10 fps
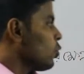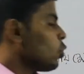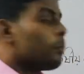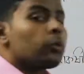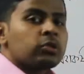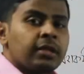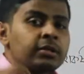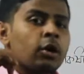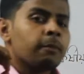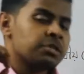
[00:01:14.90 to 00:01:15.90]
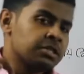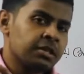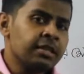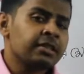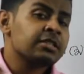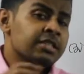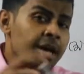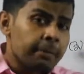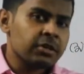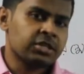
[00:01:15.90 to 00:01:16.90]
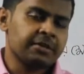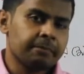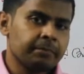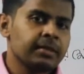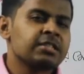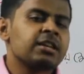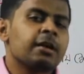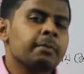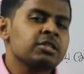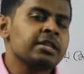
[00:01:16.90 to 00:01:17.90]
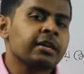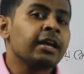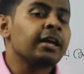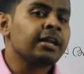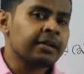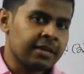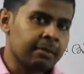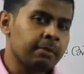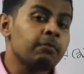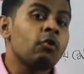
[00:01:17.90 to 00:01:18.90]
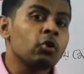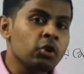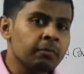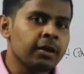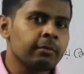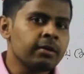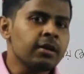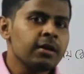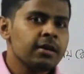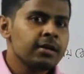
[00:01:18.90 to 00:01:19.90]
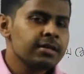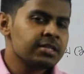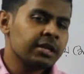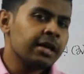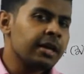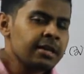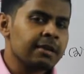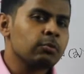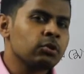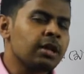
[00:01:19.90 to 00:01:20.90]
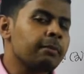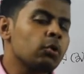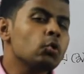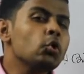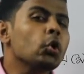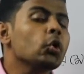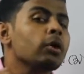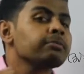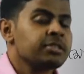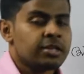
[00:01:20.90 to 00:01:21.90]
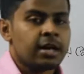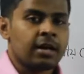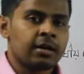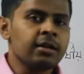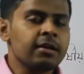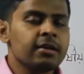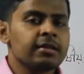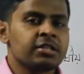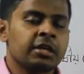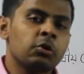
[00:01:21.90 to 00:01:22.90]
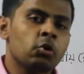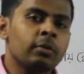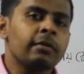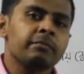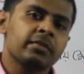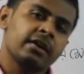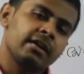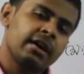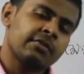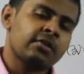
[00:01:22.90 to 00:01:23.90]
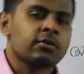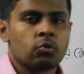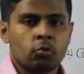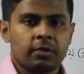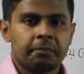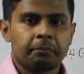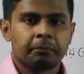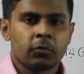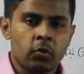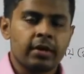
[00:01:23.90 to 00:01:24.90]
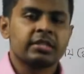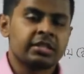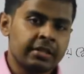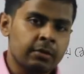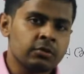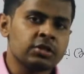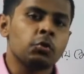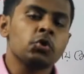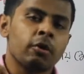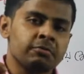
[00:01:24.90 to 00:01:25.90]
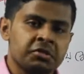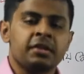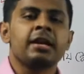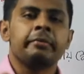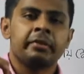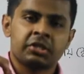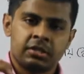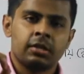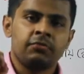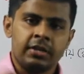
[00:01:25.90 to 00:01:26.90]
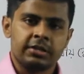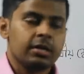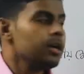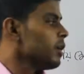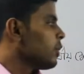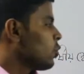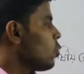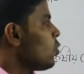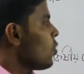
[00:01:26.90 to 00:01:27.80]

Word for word: তো প্রত্যেকটা অবজেক্টেরই তার চারপাশে চারপাশে একটা এরিয়া থাকবে বা ভলিউম থাকবে যেই এরিয়ার মধ্যে আমরা অন্য কোনো অবজেক্টকে আনলে সে কী করবে অ্যাট্রাক্ট করবে ওকে সেটাই হচ্ছে ওই অবজেক্টের গ্র্যাভিটেশনাল ফিল্ড তো